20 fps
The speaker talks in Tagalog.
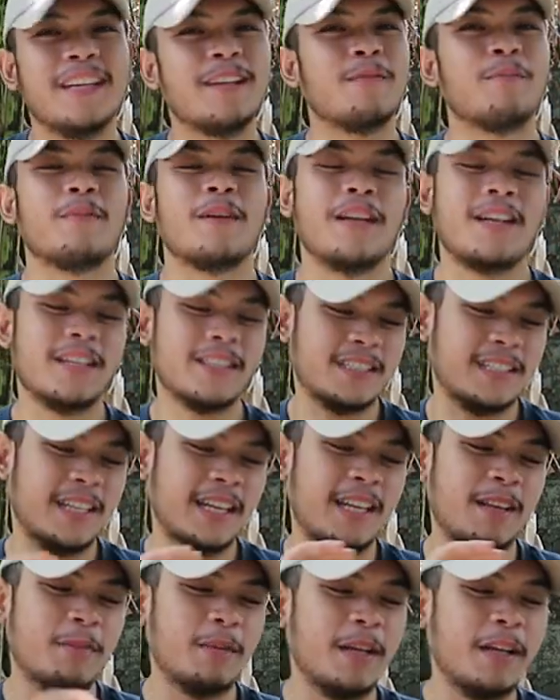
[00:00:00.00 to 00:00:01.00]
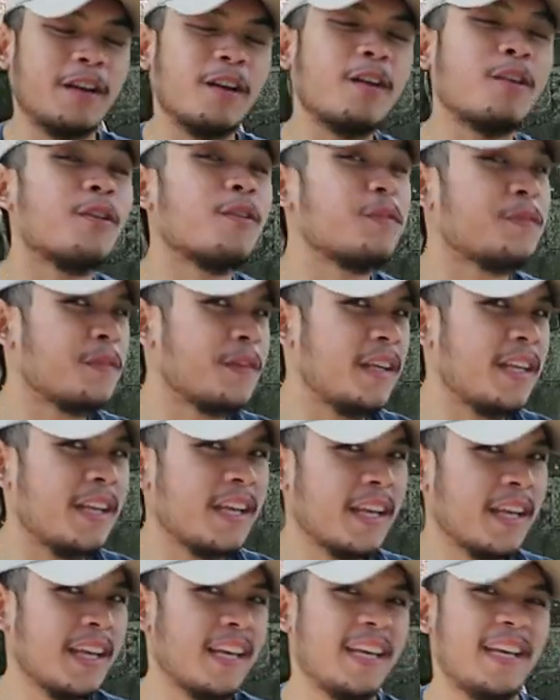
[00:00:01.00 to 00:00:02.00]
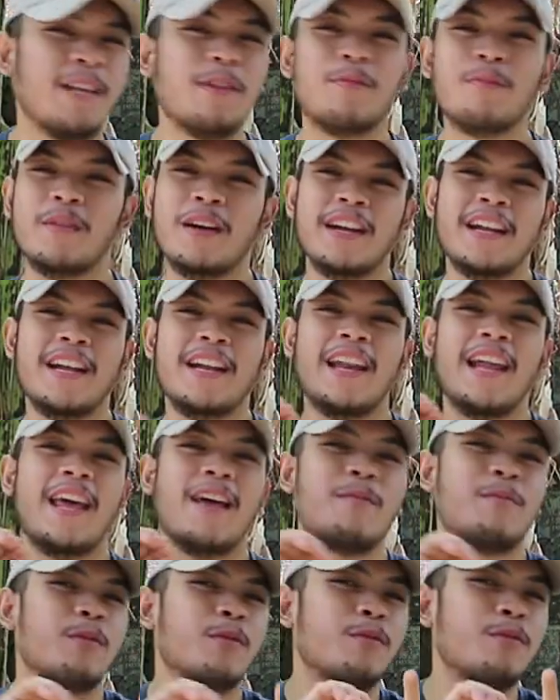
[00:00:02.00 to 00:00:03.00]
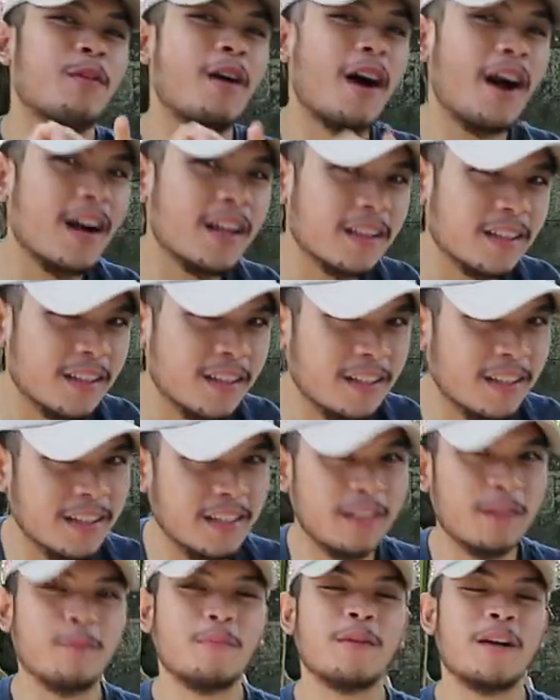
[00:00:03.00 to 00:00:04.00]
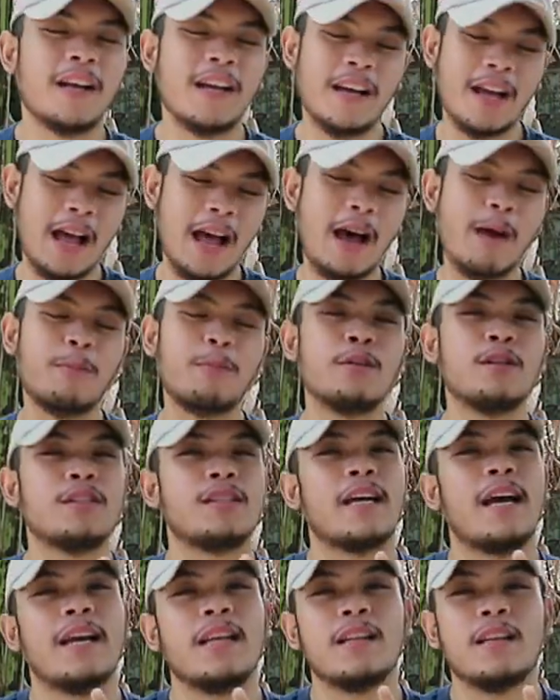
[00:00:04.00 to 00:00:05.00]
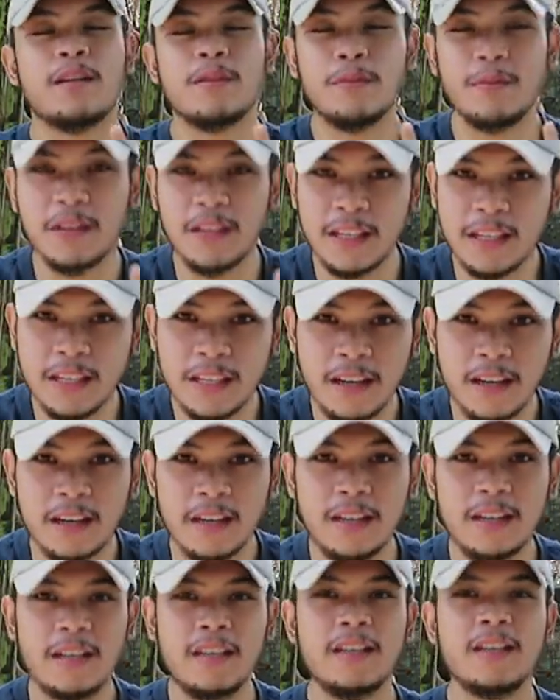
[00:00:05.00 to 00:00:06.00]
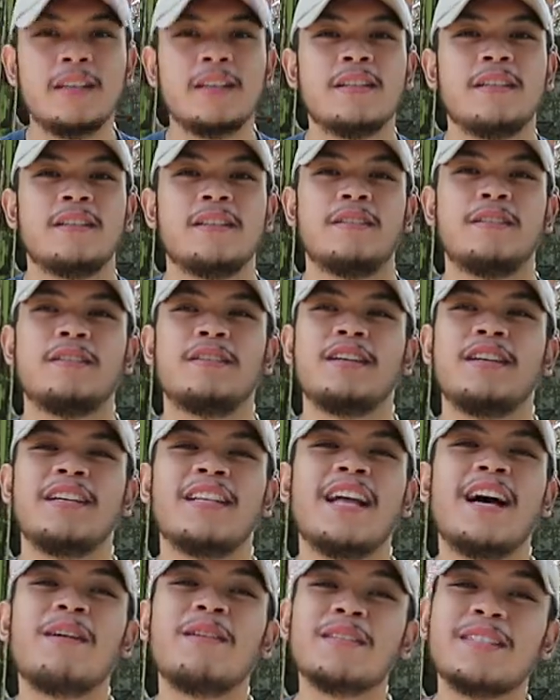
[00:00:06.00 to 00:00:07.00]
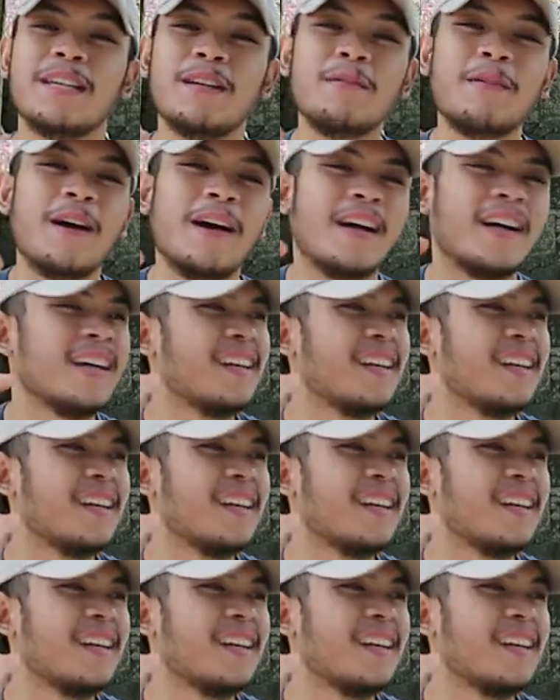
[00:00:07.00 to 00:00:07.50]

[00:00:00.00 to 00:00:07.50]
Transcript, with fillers: Inom ka ng slimming coffee, inom ka ng lemon water, inom ka ng apple cider vinegar. Okay, tapos ano ba?